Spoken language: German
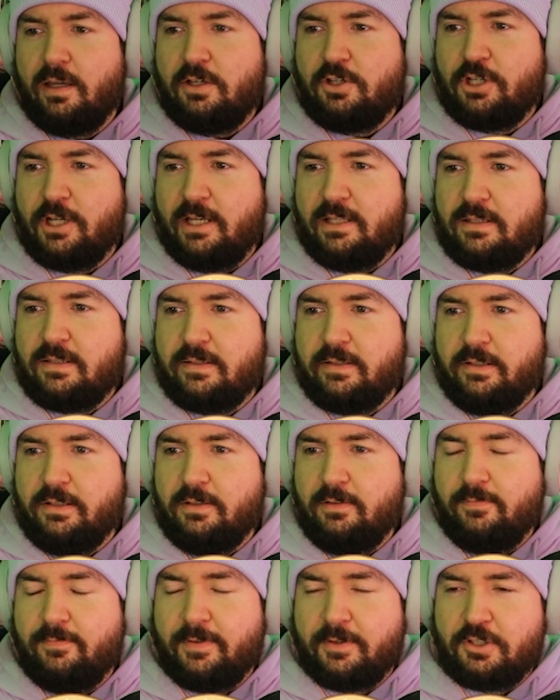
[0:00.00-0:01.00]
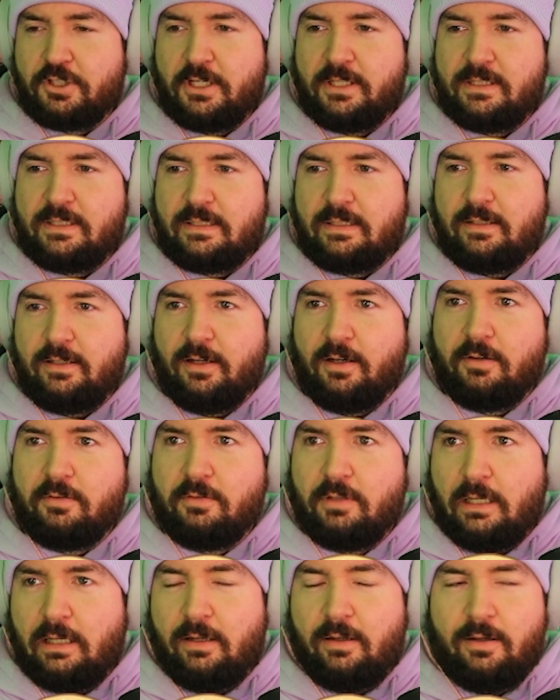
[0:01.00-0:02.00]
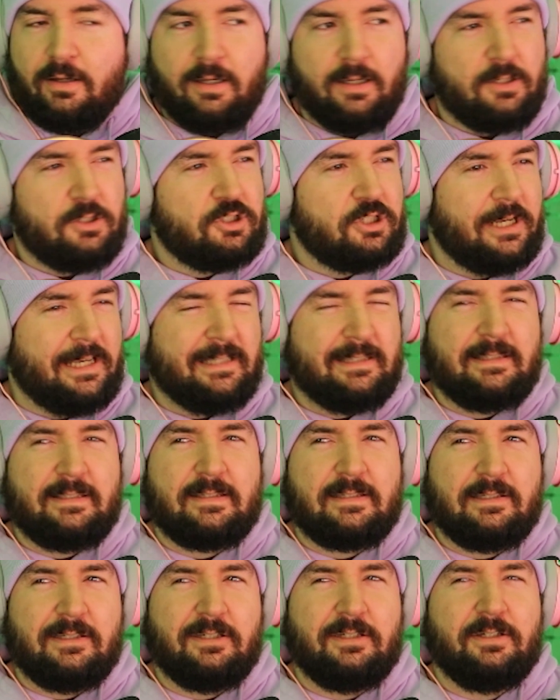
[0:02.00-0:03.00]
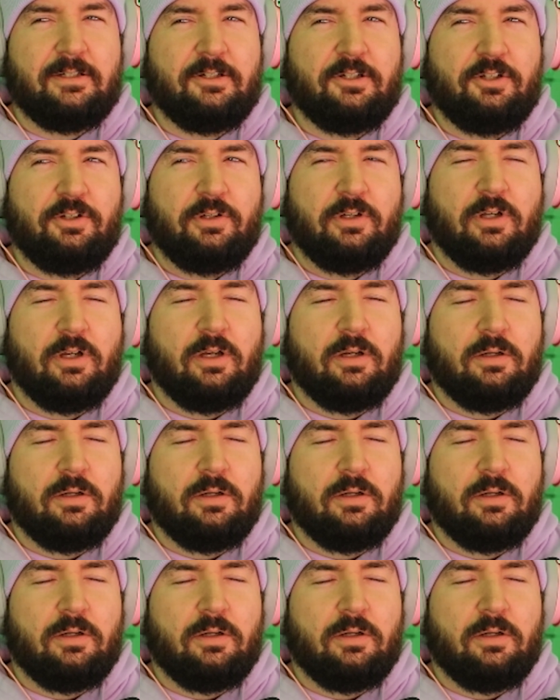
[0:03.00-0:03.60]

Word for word: Ich schätze, was schätzt ihr? Ich schätze